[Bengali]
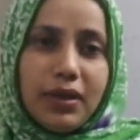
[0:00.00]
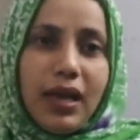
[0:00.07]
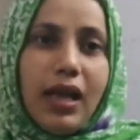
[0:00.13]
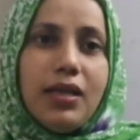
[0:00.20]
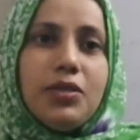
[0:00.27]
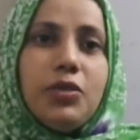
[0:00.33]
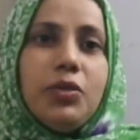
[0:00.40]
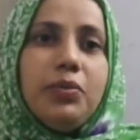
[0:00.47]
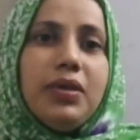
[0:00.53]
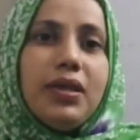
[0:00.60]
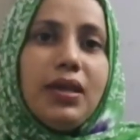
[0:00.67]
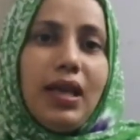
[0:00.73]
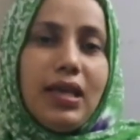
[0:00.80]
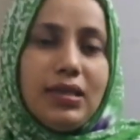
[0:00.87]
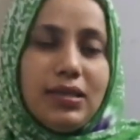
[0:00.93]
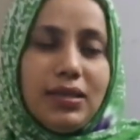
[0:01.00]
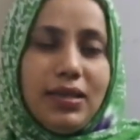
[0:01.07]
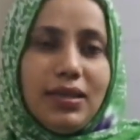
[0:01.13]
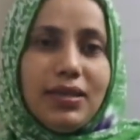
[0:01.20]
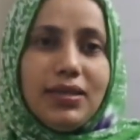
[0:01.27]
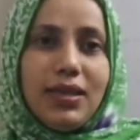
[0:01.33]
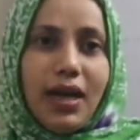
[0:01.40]
ক্লাসরুমে ক্লাস
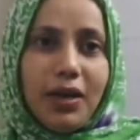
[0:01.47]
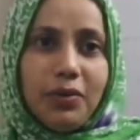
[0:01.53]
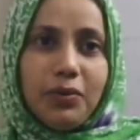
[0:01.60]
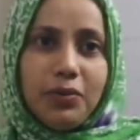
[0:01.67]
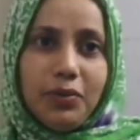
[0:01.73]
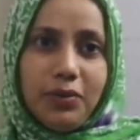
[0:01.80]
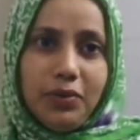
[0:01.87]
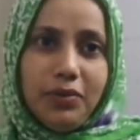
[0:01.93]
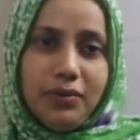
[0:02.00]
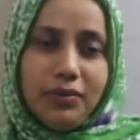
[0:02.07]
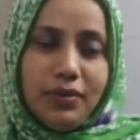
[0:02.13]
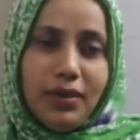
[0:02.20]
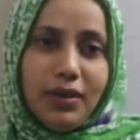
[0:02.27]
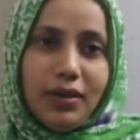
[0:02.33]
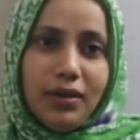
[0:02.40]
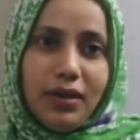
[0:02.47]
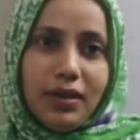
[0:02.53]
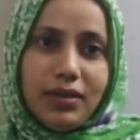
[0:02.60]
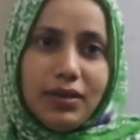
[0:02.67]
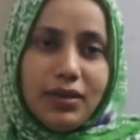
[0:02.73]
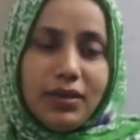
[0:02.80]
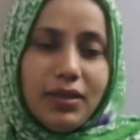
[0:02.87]
নিয়ে যে আনন্দ
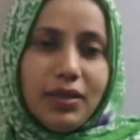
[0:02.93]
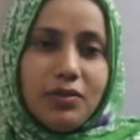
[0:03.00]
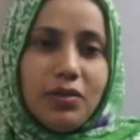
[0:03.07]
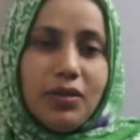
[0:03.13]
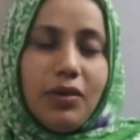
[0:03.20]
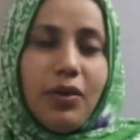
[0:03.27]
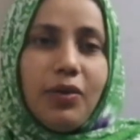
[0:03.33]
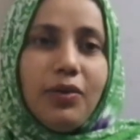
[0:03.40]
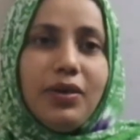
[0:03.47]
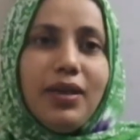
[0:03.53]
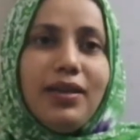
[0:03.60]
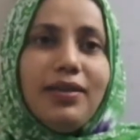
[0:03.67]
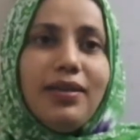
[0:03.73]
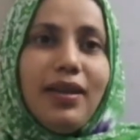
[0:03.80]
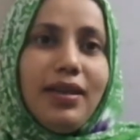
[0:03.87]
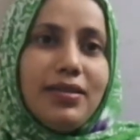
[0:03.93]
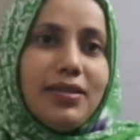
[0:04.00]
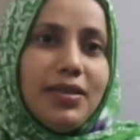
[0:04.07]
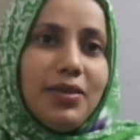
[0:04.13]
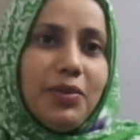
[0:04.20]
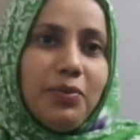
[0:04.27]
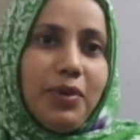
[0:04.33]
সেটি আসলে অনলাইন
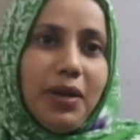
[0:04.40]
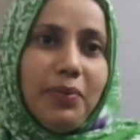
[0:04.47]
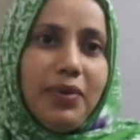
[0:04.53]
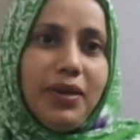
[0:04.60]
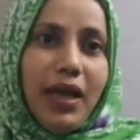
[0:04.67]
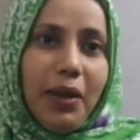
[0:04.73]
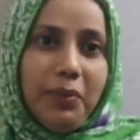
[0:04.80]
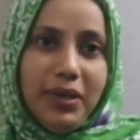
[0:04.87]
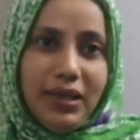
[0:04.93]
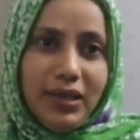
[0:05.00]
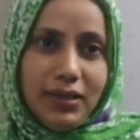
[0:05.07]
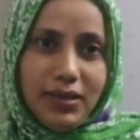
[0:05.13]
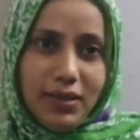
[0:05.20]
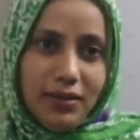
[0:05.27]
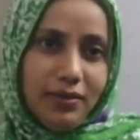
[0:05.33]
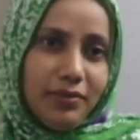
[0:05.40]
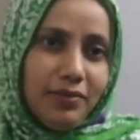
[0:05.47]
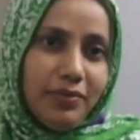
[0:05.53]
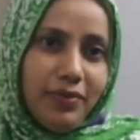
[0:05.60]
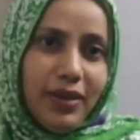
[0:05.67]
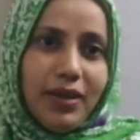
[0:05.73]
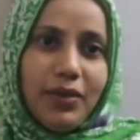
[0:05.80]
ক্লাসে ওভাবে আমি নিজে
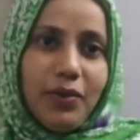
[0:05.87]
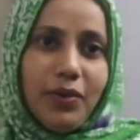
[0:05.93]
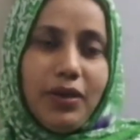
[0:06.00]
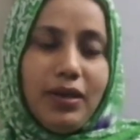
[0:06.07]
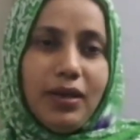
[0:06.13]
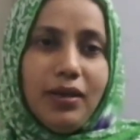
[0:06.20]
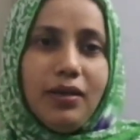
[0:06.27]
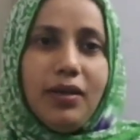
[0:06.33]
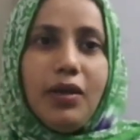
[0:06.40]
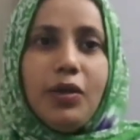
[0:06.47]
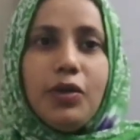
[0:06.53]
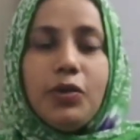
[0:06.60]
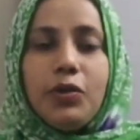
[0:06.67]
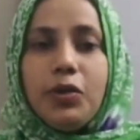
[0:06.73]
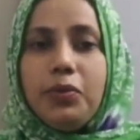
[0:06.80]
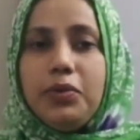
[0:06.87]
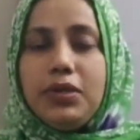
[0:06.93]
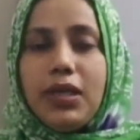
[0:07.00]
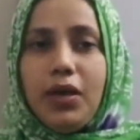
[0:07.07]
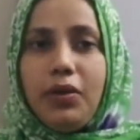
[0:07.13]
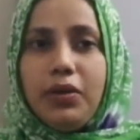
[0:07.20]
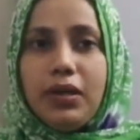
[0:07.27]
ফিল করি না তবু
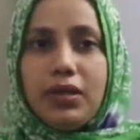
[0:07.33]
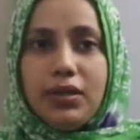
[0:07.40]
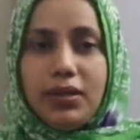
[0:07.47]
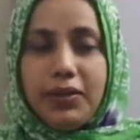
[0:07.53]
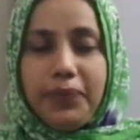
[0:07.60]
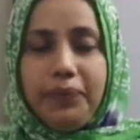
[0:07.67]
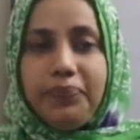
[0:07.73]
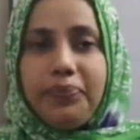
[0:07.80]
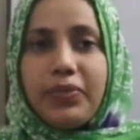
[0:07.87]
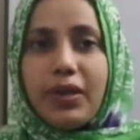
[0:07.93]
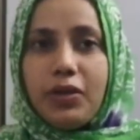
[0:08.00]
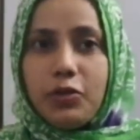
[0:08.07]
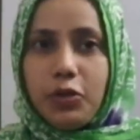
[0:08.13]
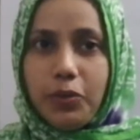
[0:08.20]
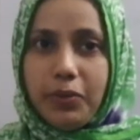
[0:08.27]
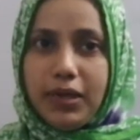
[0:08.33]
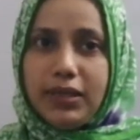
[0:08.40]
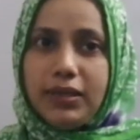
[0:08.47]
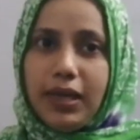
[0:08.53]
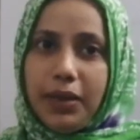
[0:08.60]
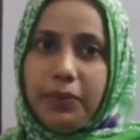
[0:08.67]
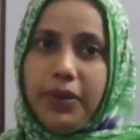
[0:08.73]
যা হোক এটি
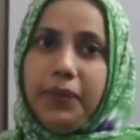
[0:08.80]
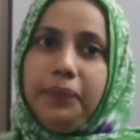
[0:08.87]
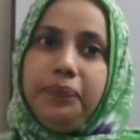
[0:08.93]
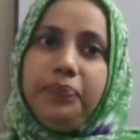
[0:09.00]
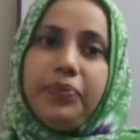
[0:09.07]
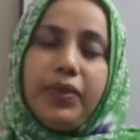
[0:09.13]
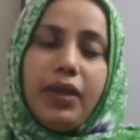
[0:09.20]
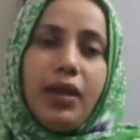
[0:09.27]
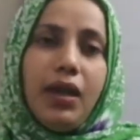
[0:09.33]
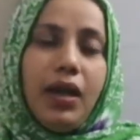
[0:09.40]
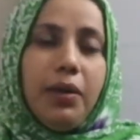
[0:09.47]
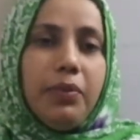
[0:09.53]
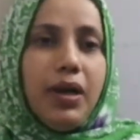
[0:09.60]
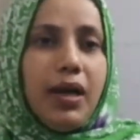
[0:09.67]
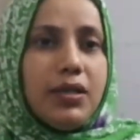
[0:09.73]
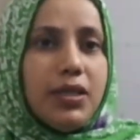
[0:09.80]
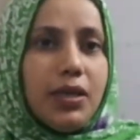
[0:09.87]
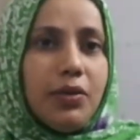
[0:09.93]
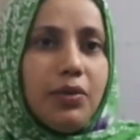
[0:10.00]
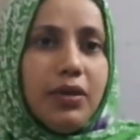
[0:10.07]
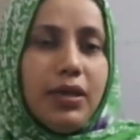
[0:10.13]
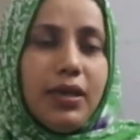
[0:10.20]
সময়ের দাবি আমরা
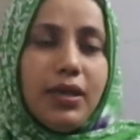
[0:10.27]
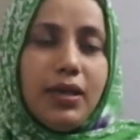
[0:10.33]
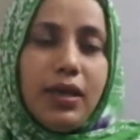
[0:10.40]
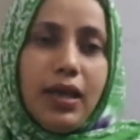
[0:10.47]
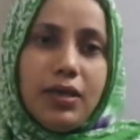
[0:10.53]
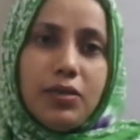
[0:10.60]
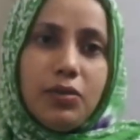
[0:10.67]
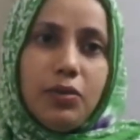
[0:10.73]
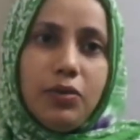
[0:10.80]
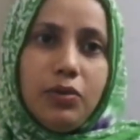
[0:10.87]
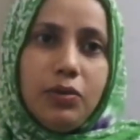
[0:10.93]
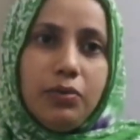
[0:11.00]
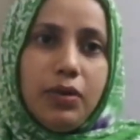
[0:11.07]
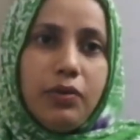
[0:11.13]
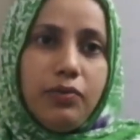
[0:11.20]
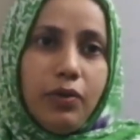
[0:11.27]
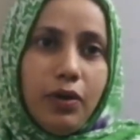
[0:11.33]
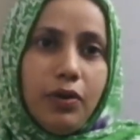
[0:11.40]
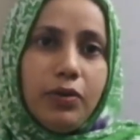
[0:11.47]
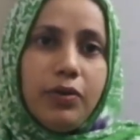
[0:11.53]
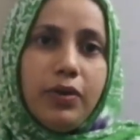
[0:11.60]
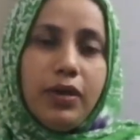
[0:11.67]
আশা করি এই ক্লাসগুলো তোমরা
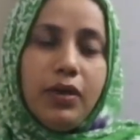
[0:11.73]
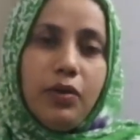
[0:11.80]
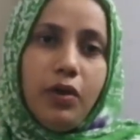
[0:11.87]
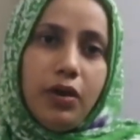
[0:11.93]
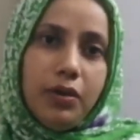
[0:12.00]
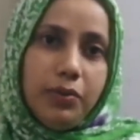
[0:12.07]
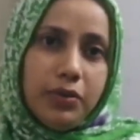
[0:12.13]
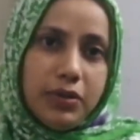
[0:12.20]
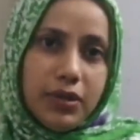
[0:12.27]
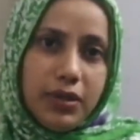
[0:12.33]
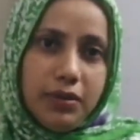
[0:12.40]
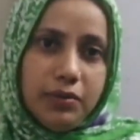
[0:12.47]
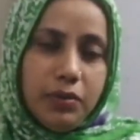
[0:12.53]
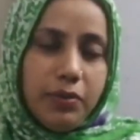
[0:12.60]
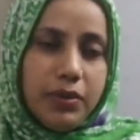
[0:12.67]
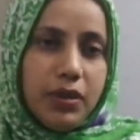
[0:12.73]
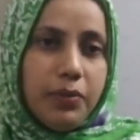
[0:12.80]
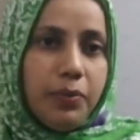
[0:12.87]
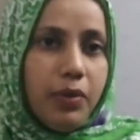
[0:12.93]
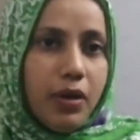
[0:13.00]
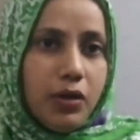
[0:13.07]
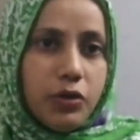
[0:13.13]
ফলো করে ঘরে বসে
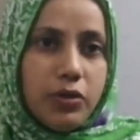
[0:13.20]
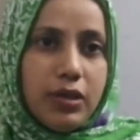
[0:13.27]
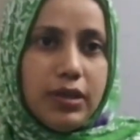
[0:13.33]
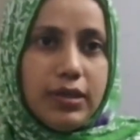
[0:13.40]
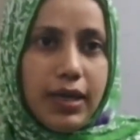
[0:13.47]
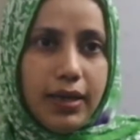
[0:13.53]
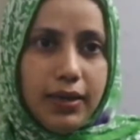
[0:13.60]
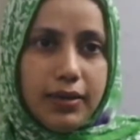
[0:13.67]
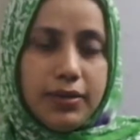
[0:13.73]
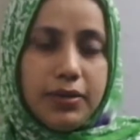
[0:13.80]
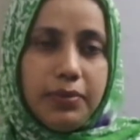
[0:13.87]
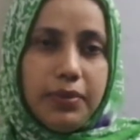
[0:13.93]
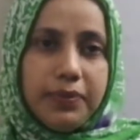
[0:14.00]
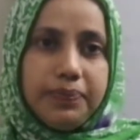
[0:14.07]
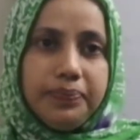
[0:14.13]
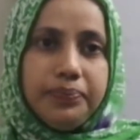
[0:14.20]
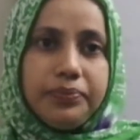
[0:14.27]
তোমাদের পড়াশোনা চালিয়ে যাবে